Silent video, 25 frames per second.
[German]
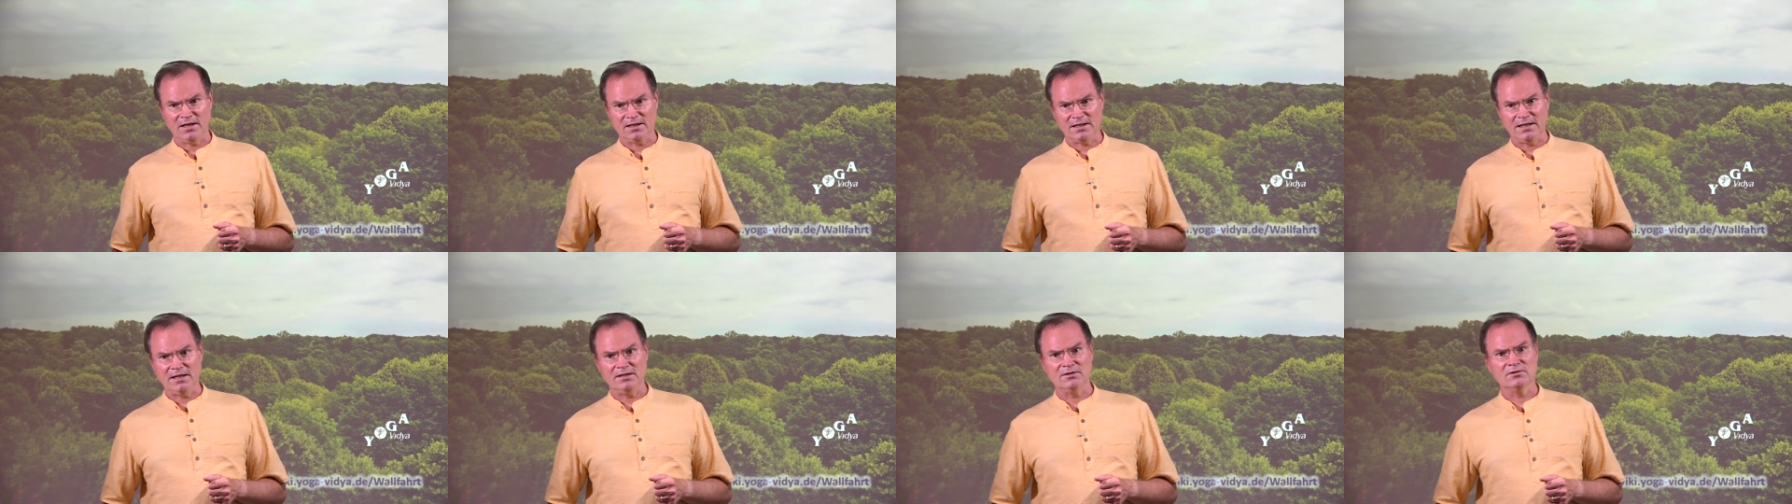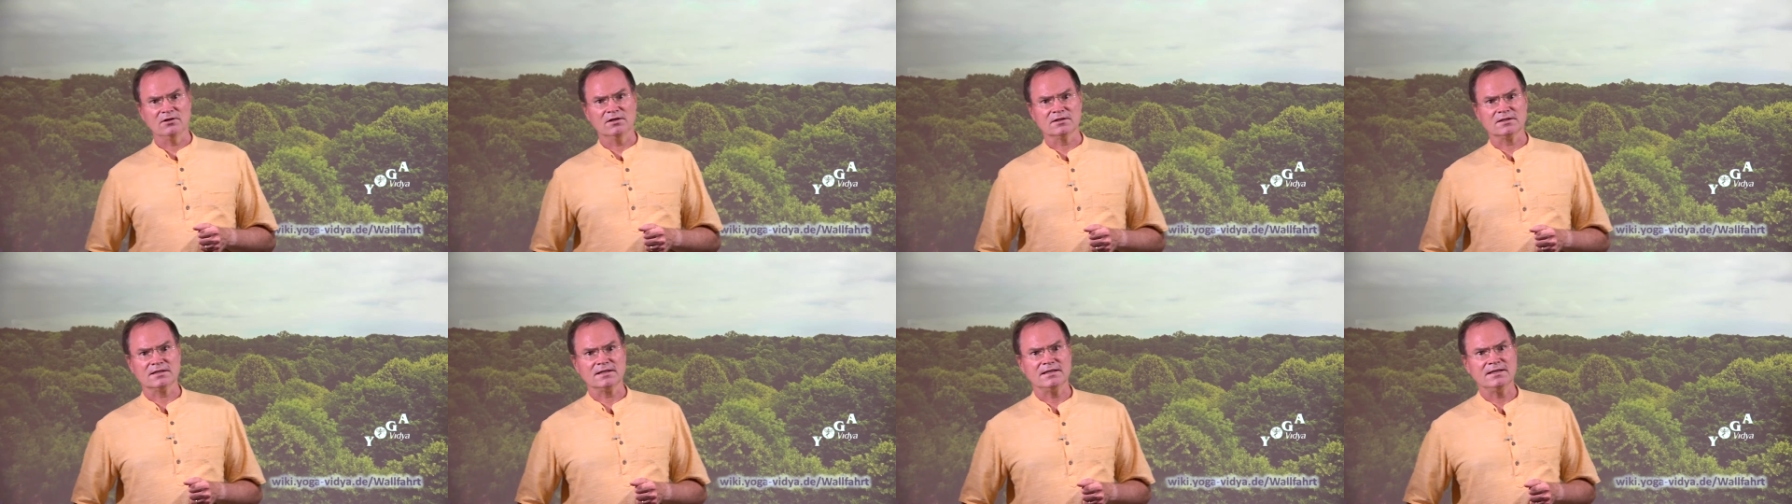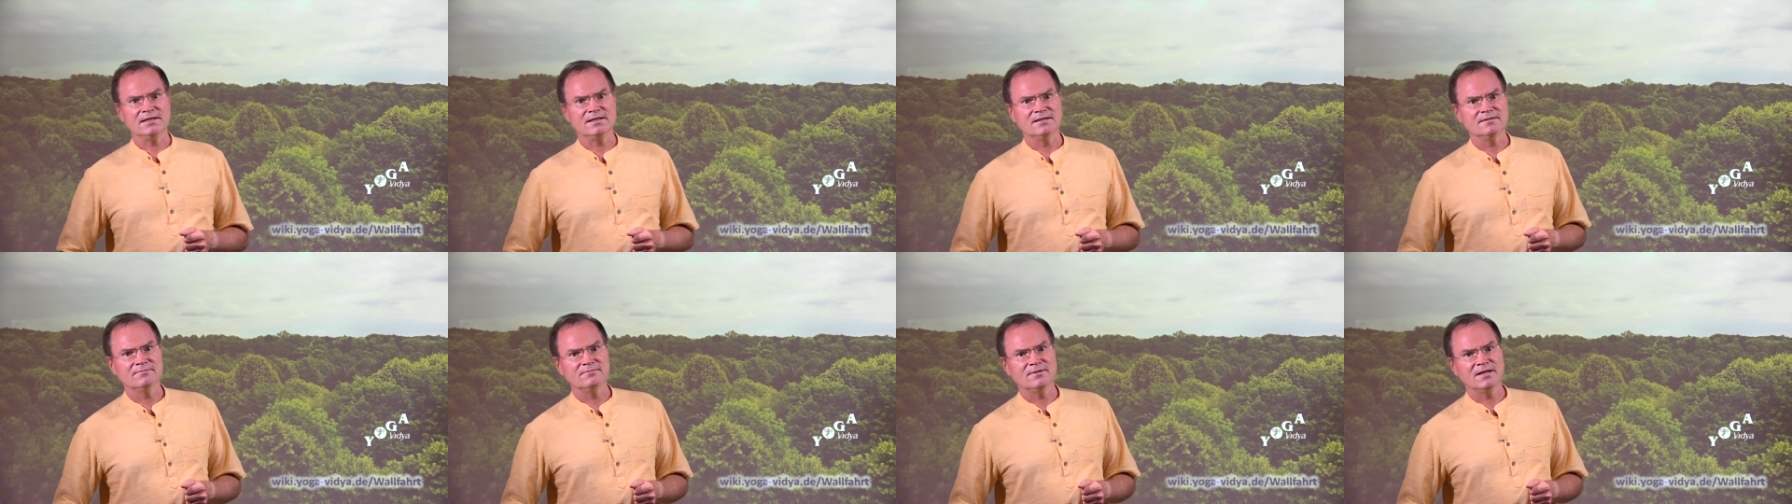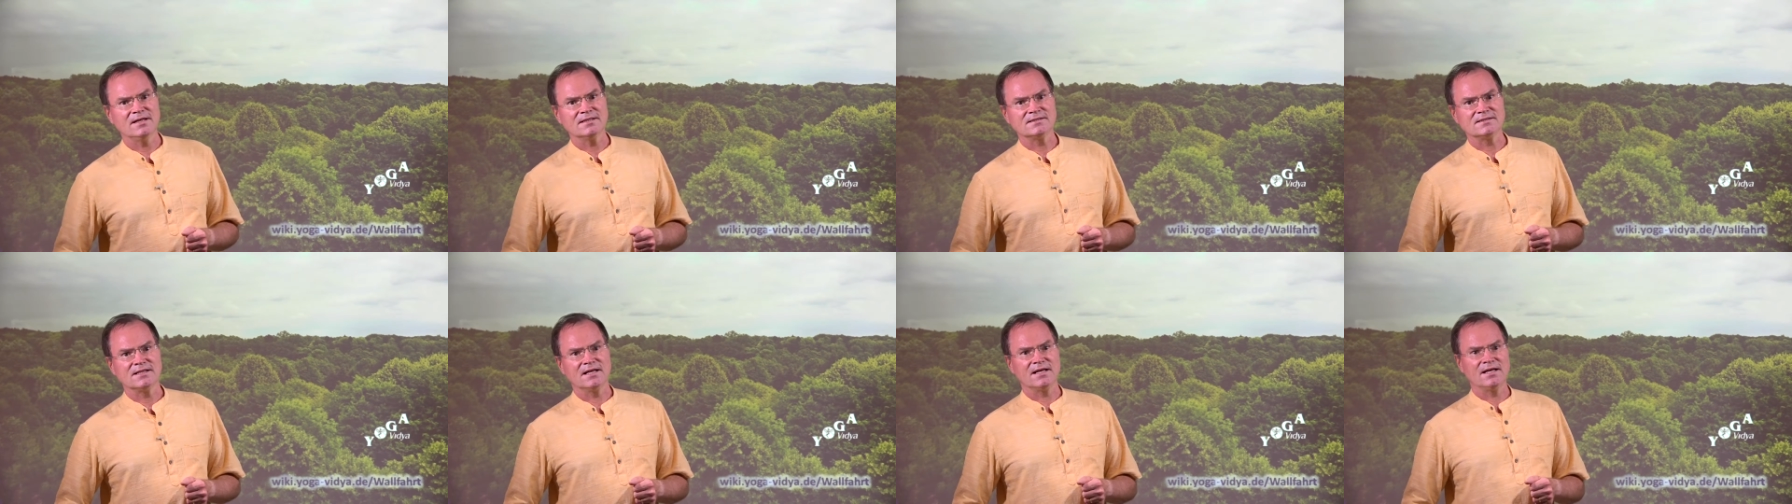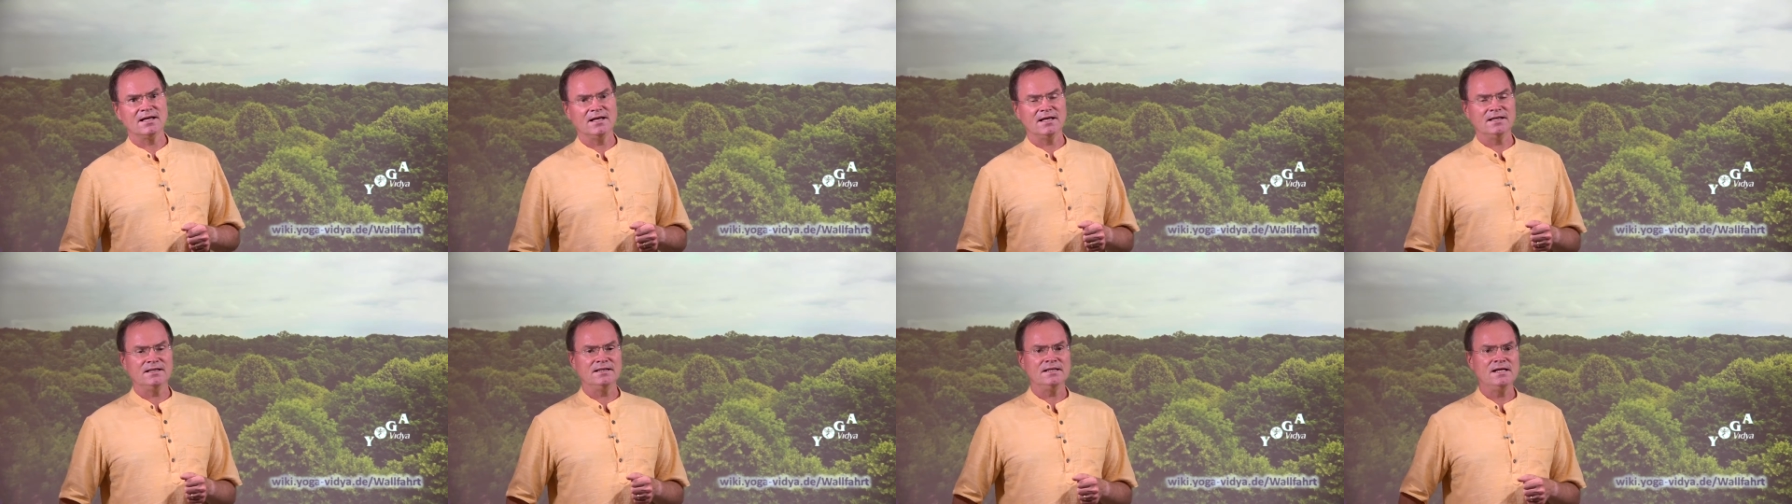geh dort regelmäßig
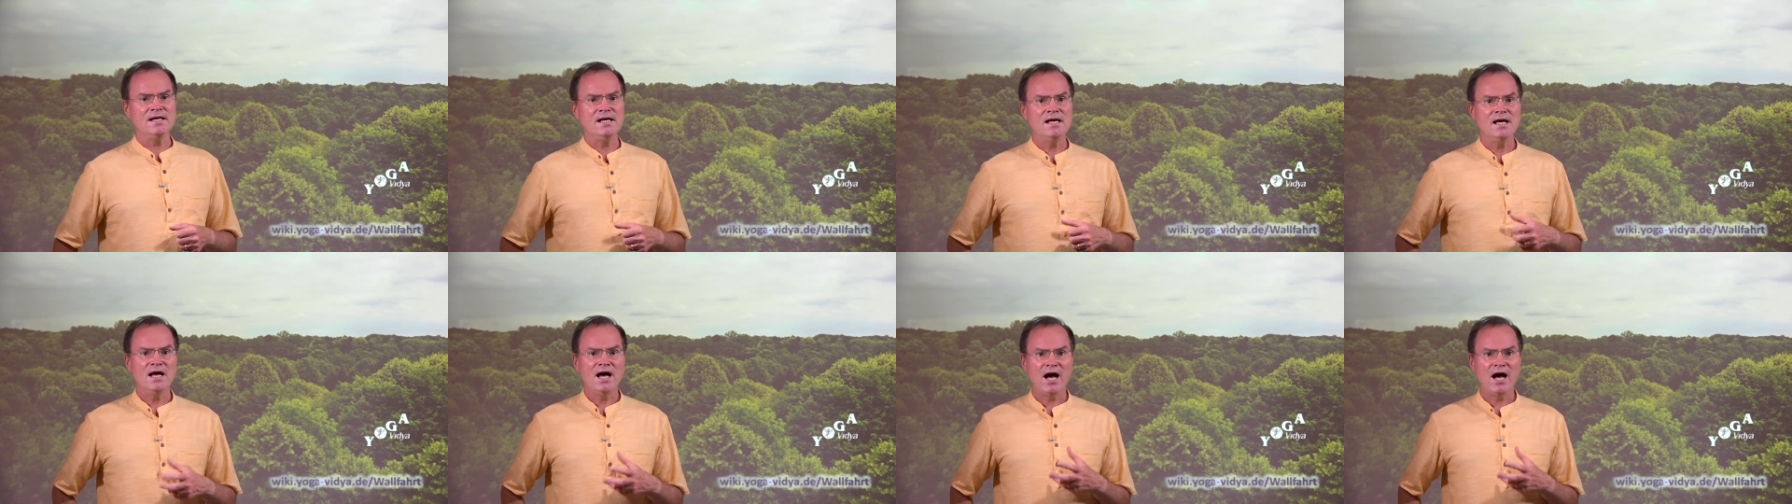hin,